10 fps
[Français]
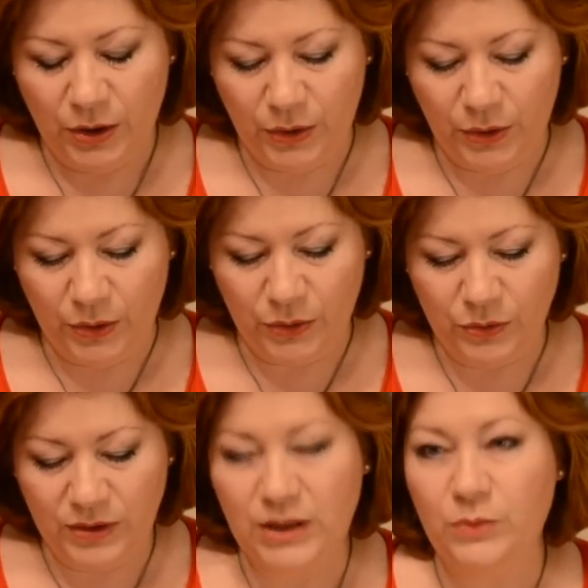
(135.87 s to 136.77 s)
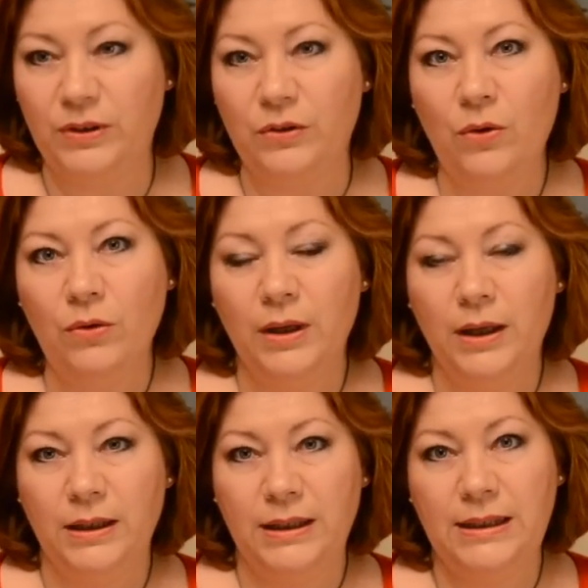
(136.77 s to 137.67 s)
de 18 ans
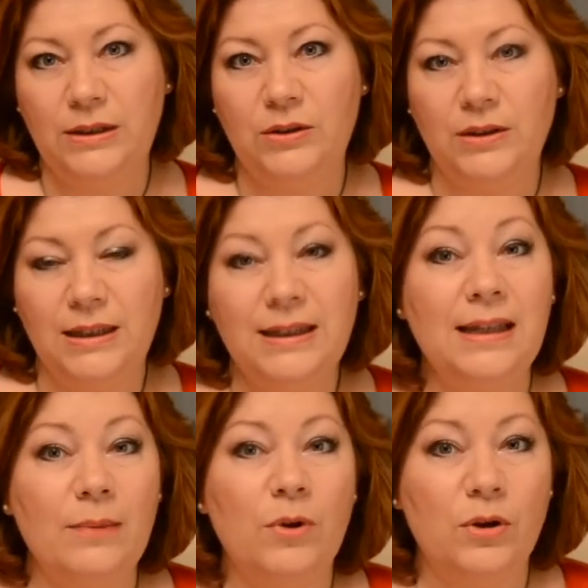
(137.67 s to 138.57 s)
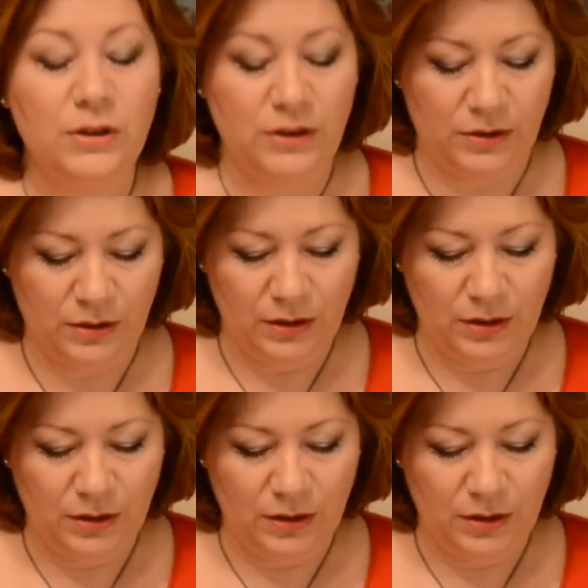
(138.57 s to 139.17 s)
qui, qui s'amorce.